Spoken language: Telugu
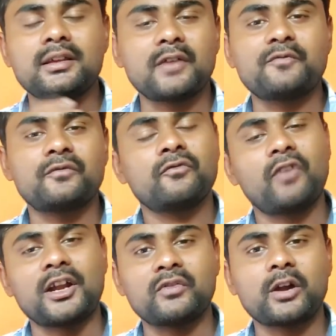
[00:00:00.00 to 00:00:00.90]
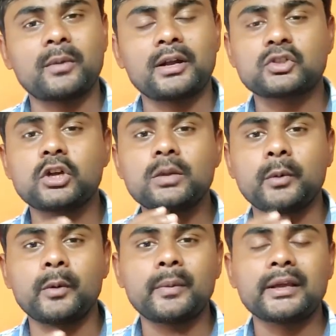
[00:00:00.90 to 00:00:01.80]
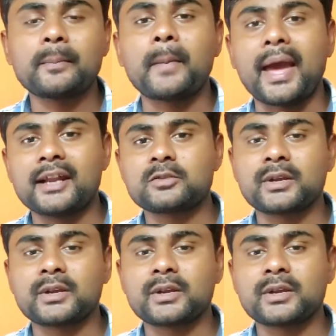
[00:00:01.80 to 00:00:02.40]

ఎఫ్ ఫార్టీ వన్ అనమాట సో ఈ మొబైల్ మనకి బ్యానర్స్